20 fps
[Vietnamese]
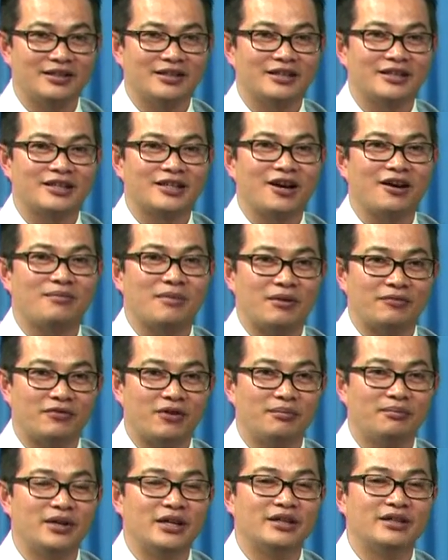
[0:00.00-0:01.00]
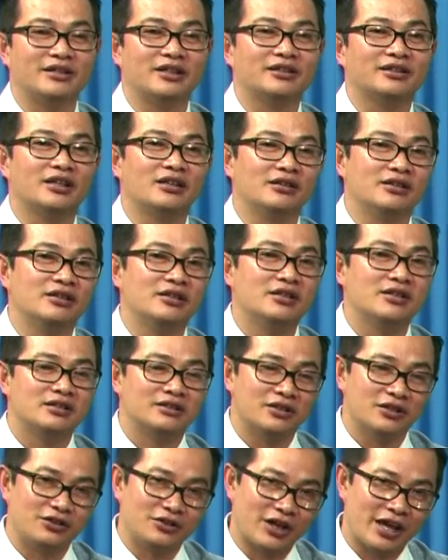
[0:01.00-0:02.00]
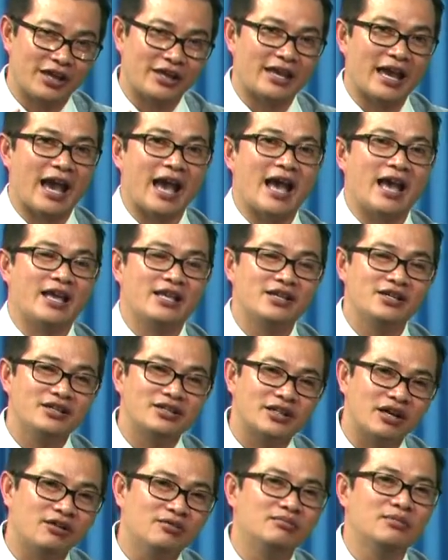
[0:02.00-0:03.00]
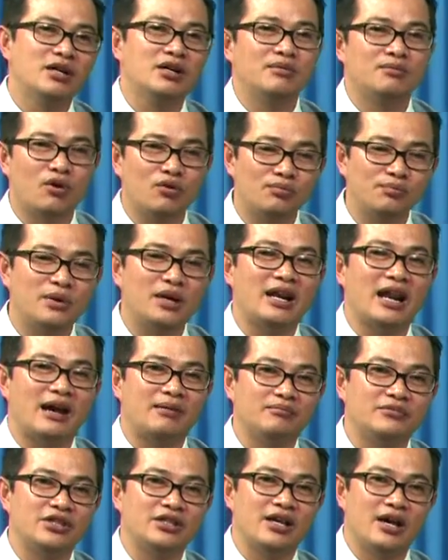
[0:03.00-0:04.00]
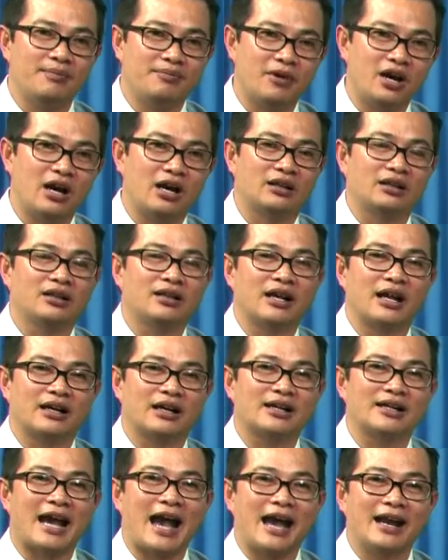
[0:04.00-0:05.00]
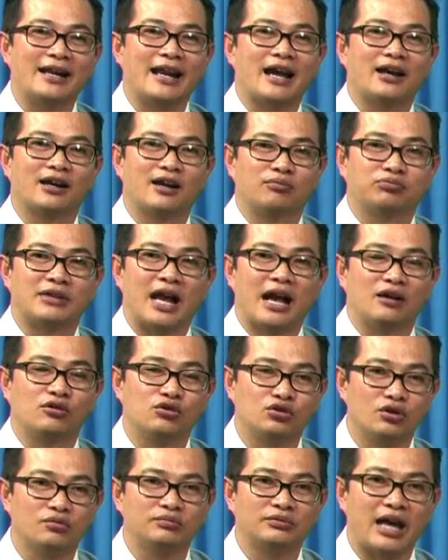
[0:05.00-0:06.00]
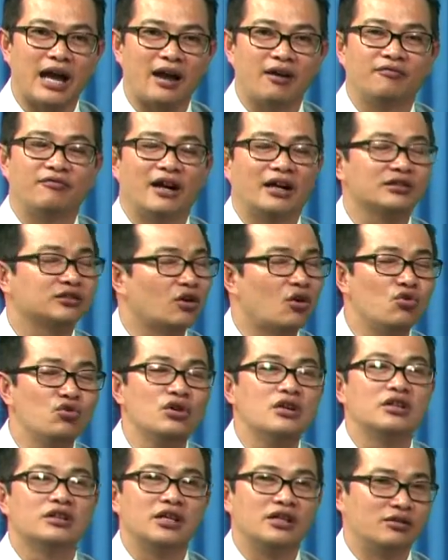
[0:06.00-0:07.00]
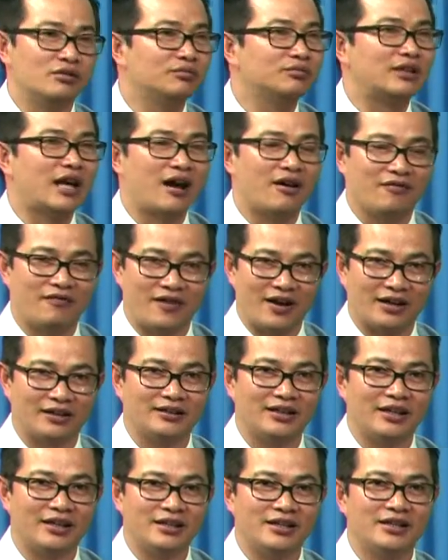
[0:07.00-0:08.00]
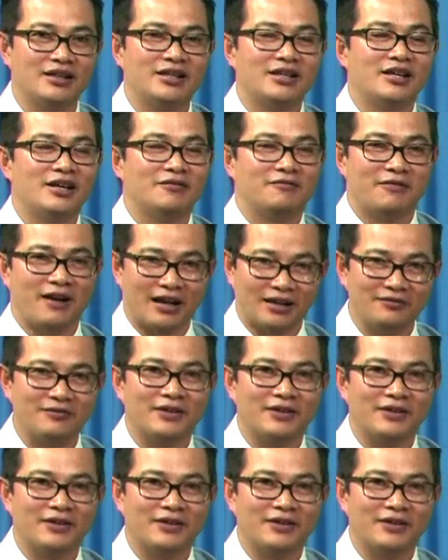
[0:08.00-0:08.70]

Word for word: cho metformin chứ từ từ nhẹ nhẹ dưới 60 45 GFA tức là cái khả năng lọc thận của chúng ta vẫn tốt thì chúng ta vẫn đi vẫn có